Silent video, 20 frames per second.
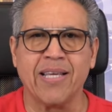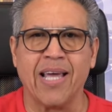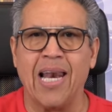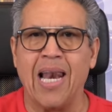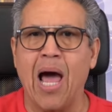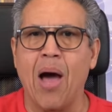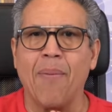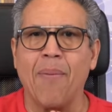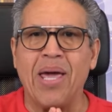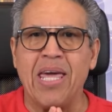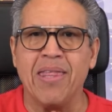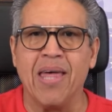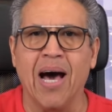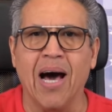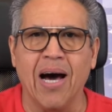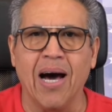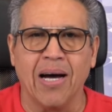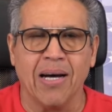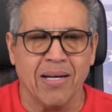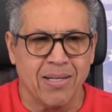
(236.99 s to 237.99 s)
que la
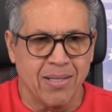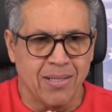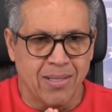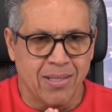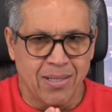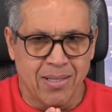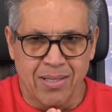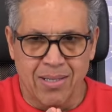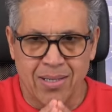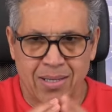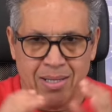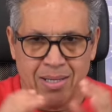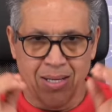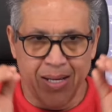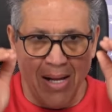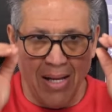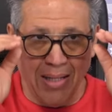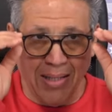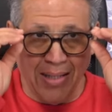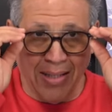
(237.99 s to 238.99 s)
vida
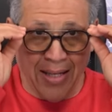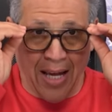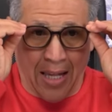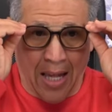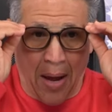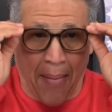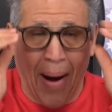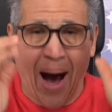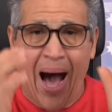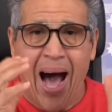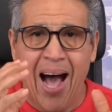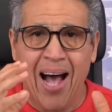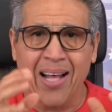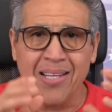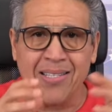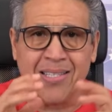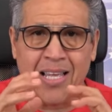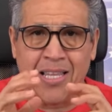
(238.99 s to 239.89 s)
se te va,